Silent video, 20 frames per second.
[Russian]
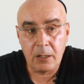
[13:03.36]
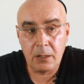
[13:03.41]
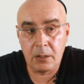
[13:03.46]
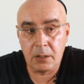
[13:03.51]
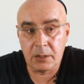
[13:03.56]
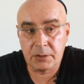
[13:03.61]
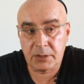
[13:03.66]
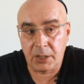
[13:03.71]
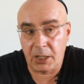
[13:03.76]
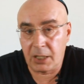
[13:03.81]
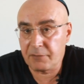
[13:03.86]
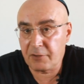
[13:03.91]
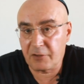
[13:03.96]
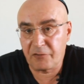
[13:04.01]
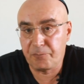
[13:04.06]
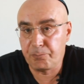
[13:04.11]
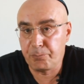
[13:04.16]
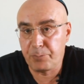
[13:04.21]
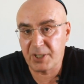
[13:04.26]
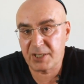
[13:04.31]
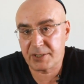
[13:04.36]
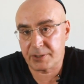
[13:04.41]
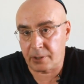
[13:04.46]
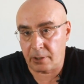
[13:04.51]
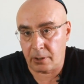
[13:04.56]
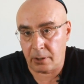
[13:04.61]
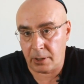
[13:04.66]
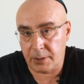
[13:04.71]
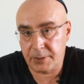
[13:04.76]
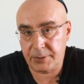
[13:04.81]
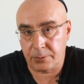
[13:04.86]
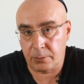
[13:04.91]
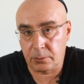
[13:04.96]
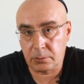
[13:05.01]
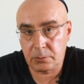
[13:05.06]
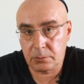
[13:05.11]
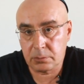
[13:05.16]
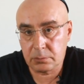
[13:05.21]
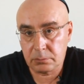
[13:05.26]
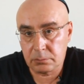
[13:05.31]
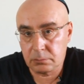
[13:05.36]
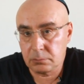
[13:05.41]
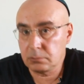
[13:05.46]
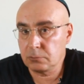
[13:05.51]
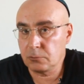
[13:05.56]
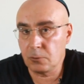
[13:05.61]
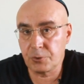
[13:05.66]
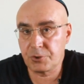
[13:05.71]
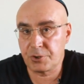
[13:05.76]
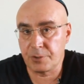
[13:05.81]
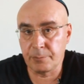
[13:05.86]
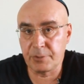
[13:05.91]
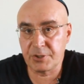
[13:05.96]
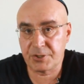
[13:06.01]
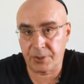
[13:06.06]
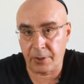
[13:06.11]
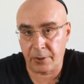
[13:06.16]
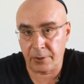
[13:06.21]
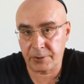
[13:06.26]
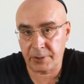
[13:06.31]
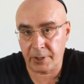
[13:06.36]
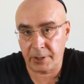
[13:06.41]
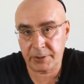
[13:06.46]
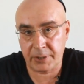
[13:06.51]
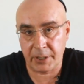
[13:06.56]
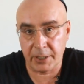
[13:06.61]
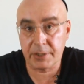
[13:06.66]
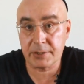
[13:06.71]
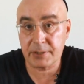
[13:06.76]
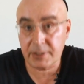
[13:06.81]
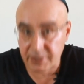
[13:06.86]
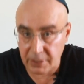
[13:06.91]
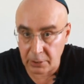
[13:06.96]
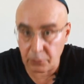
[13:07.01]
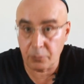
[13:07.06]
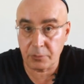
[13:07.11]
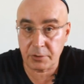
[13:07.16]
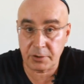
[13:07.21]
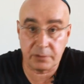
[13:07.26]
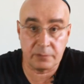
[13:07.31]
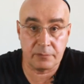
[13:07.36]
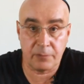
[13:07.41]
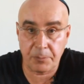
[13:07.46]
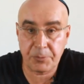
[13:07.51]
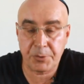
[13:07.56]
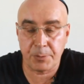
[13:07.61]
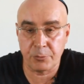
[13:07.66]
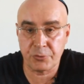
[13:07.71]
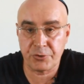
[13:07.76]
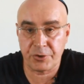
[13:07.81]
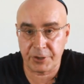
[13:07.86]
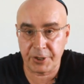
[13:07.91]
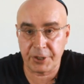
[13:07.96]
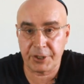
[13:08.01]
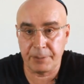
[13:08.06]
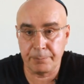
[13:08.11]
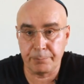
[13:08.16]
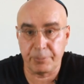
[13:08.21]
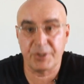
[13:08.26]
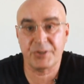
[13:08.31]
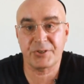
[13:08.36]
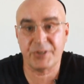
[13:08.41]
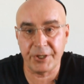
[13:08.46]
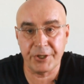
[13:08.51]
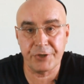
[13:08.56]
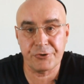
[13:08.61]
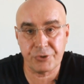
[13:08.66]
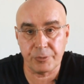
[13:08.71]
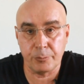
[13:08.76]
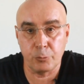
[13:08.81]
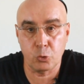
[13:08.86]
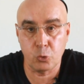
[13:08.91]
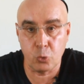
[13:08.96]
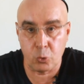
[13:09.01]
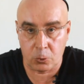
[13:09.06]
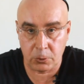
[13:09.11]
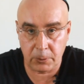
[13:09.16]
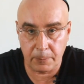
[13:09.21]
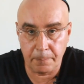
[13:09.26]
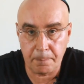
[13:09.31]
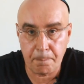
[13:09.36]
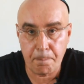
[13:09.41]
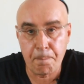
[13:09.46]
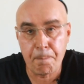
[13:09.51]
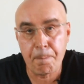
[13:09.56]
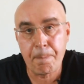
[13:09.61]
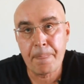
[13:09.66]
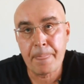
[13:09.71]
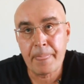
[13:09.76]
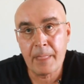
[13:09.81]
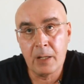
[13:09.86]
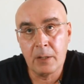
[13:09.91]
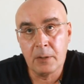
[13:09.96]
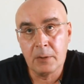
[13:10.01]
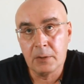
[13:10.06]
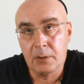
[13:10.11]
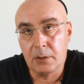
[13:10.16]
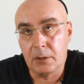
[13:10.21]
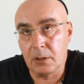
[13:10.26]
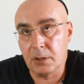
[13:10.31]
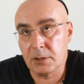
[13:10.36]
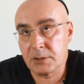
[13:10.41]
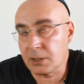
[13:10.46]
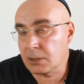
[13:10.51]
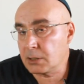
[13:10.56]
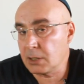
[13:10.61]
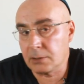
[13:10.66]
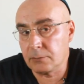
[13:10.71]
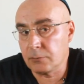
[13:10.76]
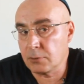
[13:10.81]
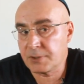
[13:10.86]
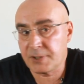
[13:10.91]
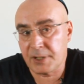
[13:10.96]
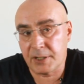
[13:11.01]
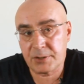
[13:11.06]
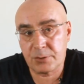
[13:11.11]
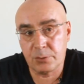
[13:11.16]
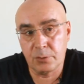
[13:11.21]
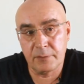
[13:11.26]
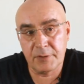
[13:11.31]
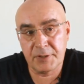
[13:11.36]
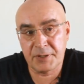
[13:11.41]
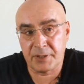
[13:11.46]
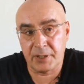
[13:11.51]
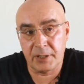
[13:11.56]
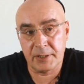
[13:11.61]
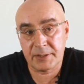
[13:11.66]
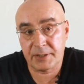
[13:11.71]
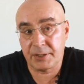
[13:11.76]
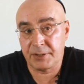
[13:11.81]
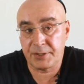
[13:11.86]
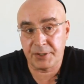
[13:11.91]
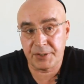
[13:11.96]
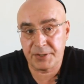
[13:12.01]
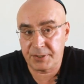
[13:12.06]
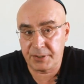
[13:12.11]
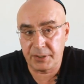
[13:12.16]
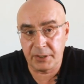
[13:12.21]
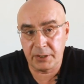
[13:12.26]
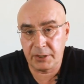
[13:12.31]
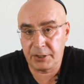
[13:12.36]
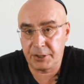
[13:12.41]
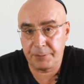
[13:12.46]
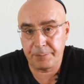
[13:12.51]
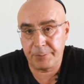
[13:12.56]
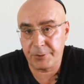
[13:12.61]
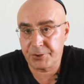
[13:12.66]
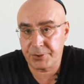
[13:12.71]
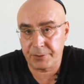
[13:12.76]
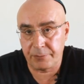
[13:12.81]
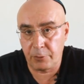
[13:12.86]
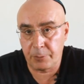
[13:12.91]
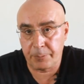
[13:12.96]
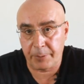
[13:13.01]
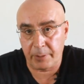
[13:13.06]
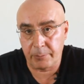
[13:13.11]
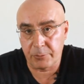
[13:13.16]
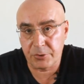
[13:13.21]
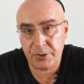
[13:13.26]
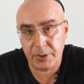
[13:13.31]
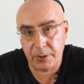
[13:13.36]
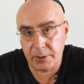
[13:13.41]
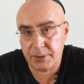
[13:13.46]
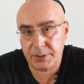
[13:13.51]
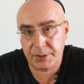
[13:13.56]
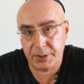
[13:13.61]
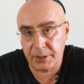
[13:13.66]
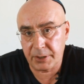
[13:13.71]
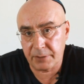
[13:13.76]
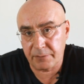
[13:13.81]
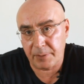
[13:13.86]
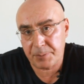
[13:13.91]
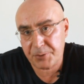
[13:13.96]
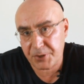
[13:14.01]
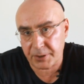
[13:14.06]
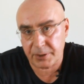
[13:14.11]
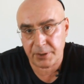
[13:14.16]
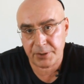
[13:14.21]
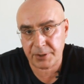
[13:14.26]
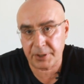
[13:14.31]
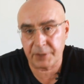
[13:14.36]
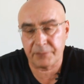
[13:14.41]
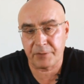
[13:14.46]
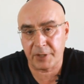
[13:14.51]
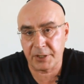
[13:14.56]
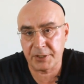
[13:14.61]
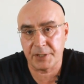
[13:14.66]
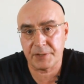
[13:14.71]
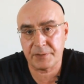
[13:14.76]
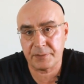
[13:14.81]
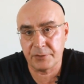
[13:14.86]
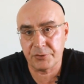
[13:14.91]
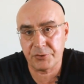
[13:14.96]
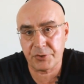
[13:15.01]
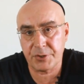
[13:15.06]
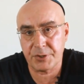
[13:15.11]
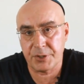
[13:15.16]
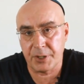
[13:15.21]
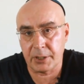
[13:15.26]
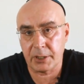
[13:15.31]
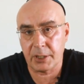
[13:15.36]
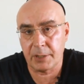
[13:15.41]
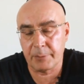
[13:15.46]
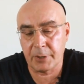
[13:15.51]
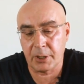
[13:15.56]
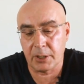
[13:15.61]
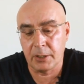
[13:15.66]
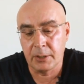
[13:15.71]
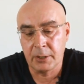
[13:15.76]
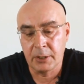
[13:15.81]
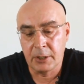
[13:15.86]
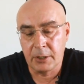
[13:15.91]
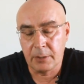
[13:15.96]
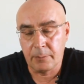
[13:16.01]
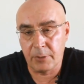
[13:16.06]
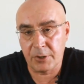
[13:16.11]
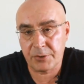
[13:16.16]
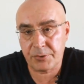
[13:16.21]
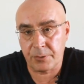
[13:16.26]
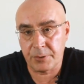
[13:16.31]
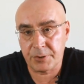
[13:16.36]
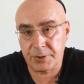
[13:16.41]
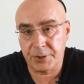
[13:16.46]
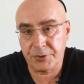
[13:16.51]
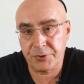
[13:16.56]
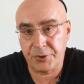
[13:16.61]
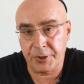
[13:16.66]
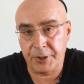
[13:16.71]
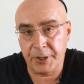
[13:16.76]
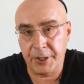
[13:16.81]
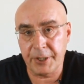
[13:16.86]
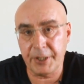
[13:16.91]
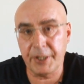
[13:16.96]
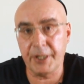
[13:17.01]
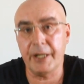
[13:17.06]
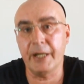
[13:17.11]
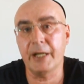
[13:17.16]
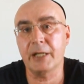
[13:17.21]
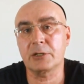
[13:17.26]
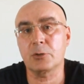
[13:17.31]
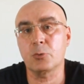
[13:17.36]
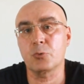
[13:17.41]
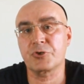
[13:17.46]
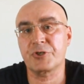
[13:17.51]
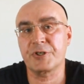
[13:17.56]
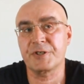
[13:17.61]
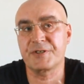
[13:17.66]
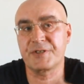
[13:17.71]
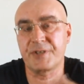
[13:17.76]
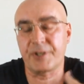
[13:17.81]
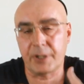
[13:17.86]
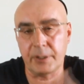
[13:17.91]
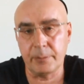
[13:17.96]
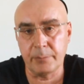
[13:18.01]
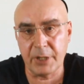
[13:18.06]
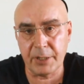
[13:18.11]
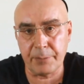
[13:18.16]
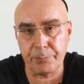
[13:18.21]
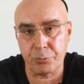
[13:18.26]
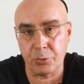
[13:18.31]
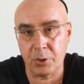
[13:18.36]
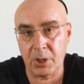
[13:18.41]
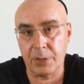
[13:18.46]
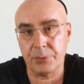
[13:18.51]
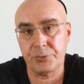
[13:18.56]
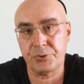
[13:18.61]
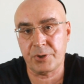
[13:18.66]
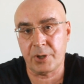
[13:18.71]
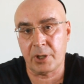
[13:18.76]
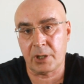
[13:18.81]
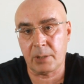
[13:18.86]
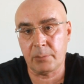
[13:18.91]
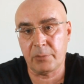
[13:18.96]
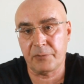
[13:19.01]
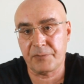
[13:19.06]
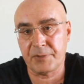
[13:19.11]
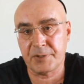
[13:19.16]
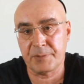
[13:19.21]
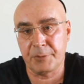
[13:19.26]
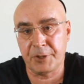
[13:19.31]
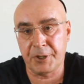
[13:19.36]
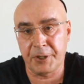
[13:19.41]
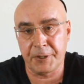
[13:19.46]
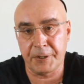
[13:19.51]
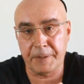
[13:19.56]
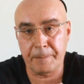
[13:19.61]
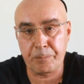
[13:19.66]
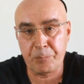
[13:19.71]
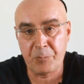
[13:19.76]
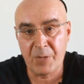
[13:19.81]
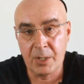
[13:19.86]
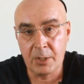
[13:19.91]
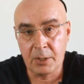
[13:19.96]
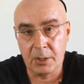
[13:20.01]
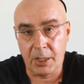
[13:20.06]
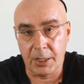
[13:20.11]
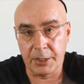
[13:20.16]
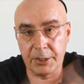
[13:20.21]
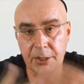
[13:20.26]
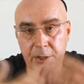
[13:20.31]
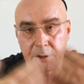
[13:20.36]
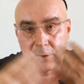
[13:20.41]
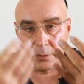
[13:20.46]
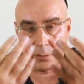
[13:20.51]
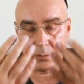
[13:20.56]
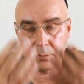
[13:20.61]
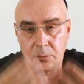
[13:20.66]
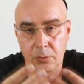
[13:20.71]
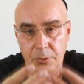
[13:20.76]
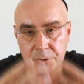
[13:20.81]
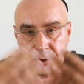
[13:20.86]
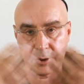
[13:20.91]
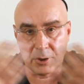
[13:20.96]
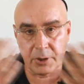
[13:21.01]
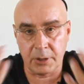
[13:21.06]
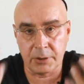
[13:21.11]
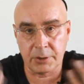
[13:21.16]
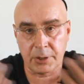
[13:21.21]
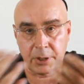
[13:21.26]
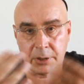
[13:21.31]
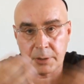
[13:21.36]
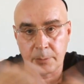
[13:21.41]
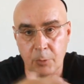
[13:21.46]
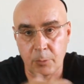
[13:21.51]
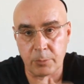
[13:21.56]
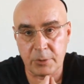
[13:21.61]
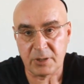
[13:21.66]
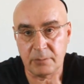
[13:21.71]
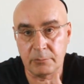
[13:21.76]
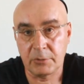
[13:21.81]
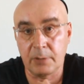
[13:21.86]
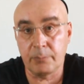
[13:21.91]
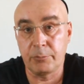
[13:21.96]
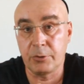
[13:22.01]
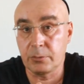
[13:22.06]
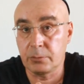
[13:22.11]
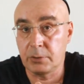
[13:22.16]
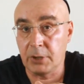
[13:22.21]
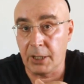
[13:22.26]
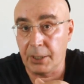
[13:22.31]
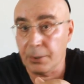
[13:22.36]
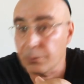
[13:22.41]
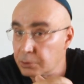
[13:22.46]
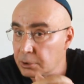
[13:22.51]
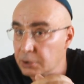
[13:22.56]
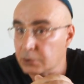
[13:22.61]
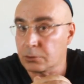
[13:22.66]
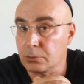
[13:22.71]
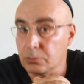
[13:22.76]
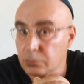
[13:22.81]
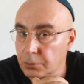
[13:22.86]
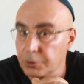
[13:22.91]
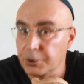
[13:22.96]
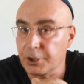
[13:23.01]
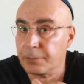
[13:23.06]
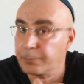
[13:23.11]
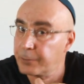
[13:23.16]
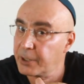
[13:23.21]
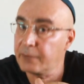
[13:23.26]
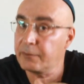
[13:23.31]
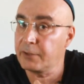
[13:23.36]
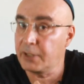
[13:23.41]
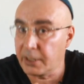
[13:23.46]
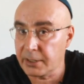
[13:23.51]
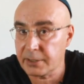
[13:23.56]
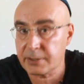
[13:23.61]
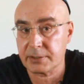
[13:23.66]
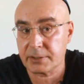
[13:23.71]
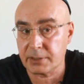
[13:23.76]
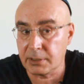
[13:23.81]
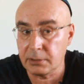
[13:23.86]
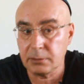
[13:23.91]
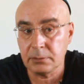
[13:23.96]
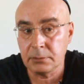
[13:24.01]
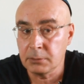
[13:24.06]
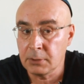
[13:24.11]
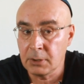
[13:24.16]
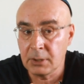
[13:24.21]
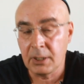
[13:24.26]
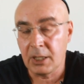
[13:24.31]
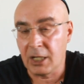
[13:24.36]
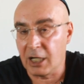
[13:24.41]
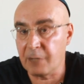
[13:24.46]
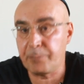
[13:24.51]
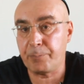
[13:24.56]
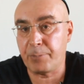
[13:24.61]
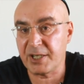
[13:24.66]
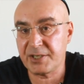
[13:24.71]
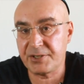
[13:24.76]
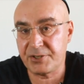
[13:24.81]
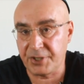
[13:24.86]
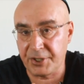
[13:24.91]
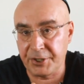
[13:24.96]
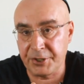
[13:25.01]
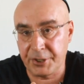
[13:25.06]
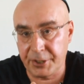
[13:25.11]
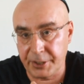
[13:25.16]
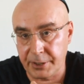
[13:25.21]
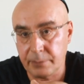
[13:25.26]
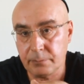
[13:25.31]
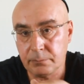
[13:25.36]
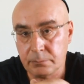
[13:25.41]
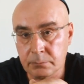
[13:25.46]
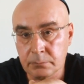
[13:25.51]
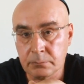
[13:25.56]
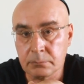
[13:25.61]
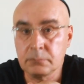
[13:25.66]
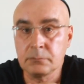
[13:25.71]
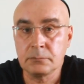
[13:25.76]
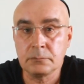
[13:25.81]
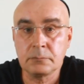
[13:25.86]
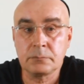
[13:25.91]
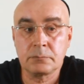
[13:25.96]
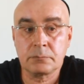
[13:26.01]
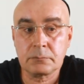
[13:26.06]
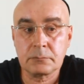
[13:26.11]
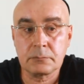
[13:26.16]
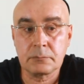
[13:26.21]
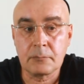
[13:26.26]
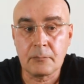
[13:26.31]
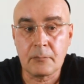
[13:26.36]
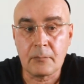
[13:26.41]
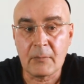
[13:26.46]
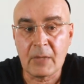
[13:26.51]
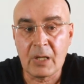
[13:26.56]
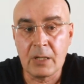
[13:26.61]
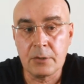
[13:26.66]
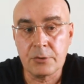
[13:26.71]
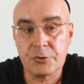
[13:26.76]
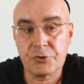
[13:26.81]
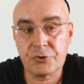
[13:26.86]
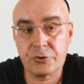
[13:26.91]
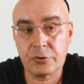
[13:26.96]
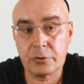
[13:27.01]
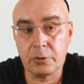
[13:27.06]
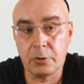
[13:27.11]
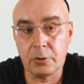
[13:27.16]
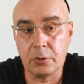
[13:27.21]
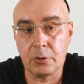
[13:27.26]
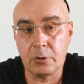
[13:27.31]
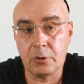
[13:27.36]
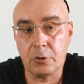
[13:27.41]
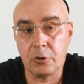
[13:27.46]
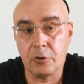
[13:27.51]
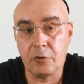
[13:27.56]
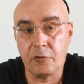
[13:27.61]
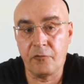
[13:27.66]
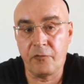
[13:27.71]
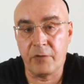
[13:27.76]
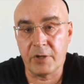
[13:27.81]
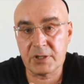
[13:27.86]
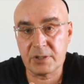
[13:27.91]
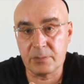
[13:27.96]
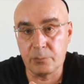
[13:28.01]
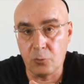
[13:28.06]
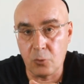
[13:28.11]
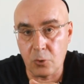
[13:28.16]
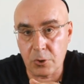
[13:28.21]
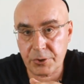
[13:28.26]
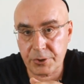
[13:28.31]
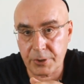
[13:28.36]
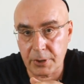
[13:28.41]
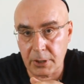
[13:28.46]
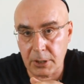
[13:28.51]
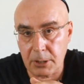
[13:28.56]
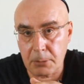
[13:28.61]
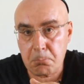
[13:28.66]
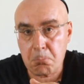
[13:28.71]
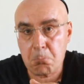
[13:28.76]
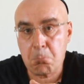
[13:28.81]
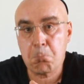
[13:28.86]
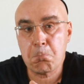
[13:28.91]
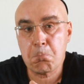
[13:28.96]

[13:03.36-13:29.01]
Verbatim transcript: Тель-Авив быстро растет, очень быстро разрастается, становится, в общем, уже таким по-настоящему городом. А, закладываются основы израильской текстильной и пищевой промышленности. И вообще, так сказать, в хозяйственной жизни она имела большое значение. И это уже зримые, пугающие арабов изменения. Они их очень конкретным образом наблюдают, и тут у них появляется опасение, что, возможно,